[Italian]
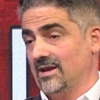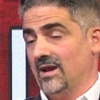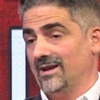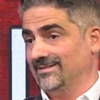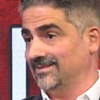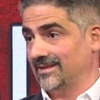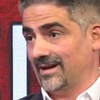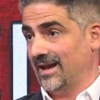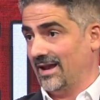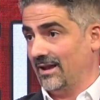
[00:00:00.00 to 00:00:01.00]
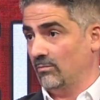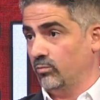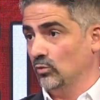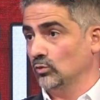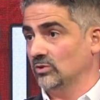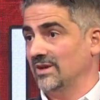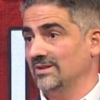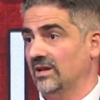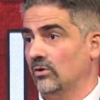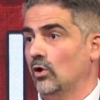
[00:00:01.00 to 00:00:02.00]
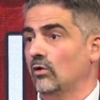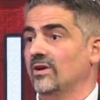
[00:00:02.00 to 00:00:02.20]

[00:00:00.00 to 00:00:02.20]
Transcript: e 3.39 diciamo che non